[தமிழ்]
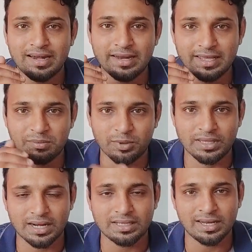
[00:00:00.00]
நீங்கள் இப்போ
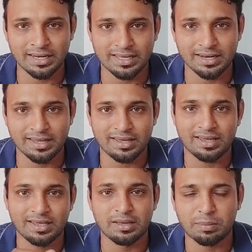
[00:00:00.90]
இந்த இடத்துல நிற்கிறீங்க
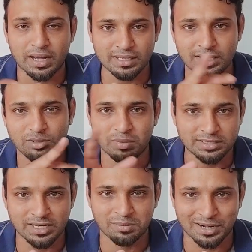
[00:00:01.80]
இங்கே பக்கத்தில் எதுவும் பஸ்
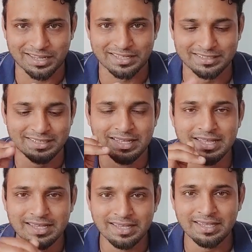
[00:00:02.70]
ஸ்டாப் கிடையாது
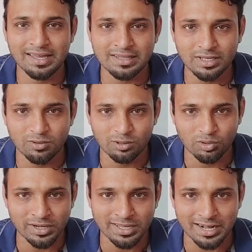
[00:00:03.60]
இங்கேருந்து இவ்வளோ
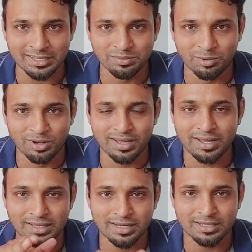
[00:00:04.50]
தூரம் நீங்கள் நடந்து போங்க
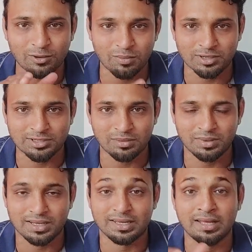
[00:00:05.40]
இந்த இடத்துல ஒரு பஸ் ஸ்டாப்
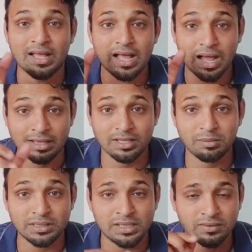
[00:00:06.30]
இருக்குது அந்த
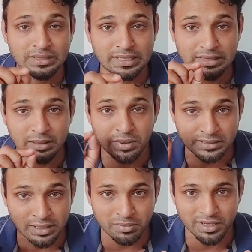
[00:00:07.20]
பஸ்ஸில் வந்து இந்த
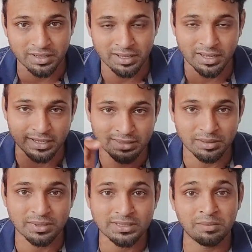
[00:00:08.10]
பஸ் நம்பர் எடுங்க இந்த
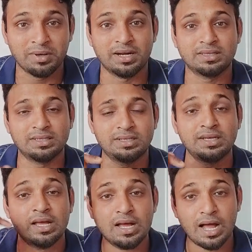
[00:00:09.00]
பஸ் நம்பர் எடுத்துகிட்டு
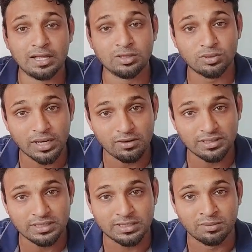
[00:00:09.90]
அந்த ஒரு ரயில்வே
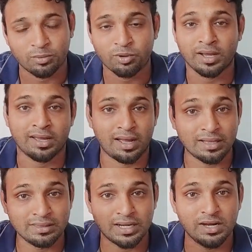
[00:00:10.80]
ஸ்டேஷன் போங்க
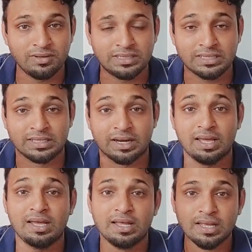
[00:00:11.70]
அந்த ரயில்வே
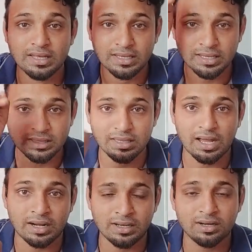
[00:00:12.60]
ஸ்டேஷனில் இந்த
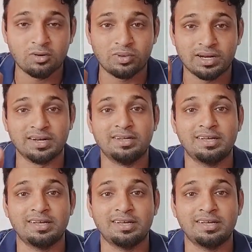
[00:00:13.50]
அண்டர் கிரவுண்ட் ட்ரெயின்